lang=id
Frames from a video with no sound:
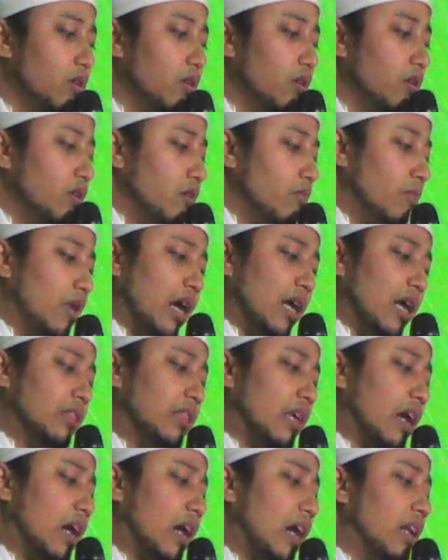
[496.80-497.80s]

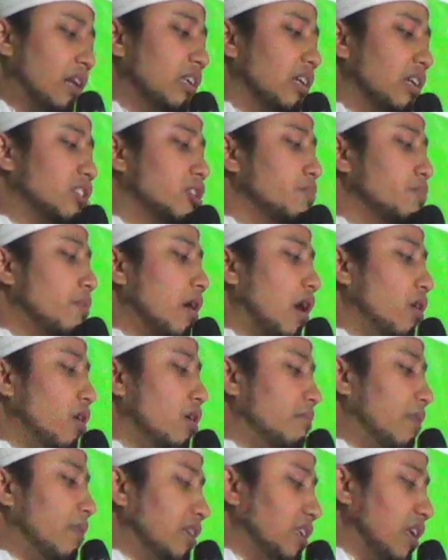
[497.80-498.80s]
mengatakan yasbaul
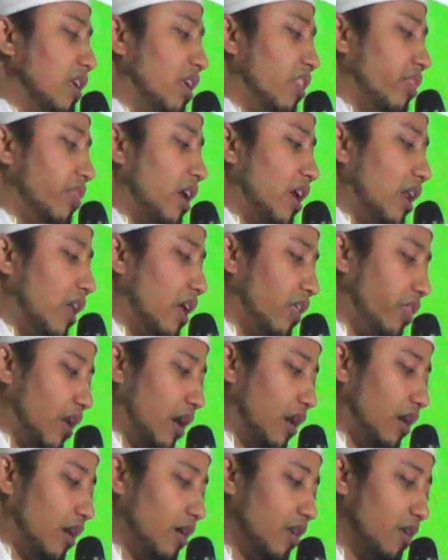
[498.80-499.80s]
mayyit salasah.
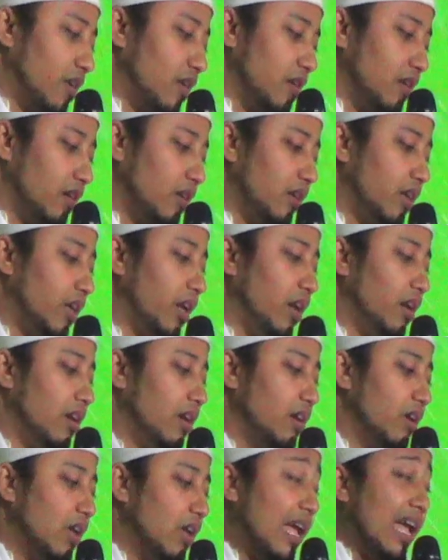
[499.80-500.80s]
Nggih.
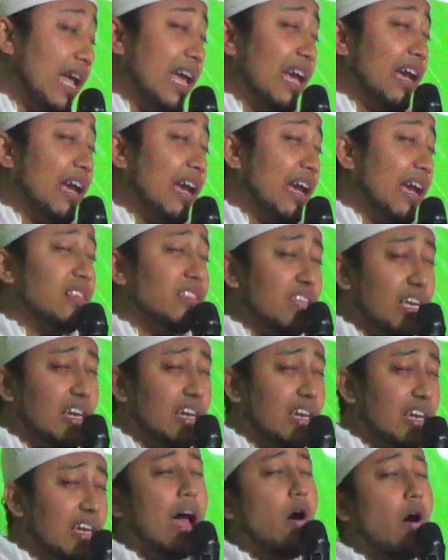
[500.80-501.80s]

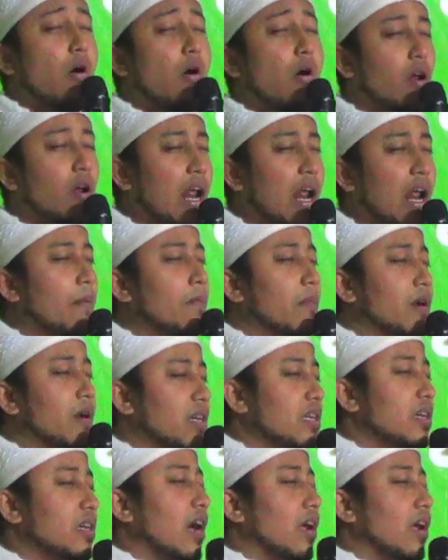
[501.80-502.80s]
Ketika orang
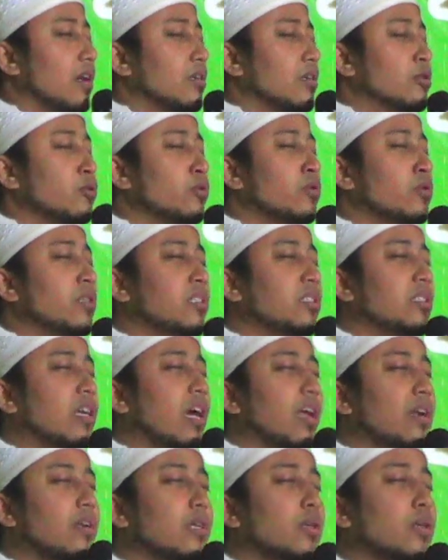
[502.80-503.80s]
meninggal dunia
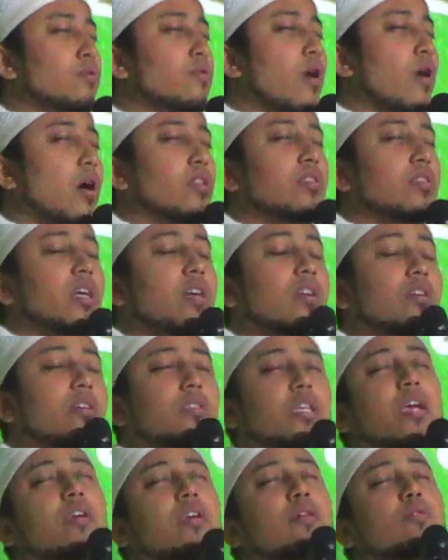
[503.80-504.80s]
niku wonten
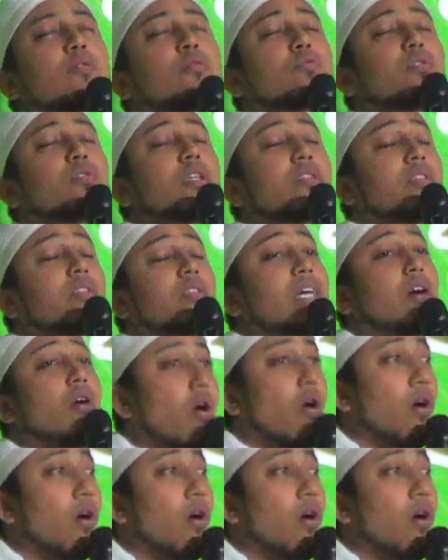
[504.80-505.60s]
sing ngikuti tiga.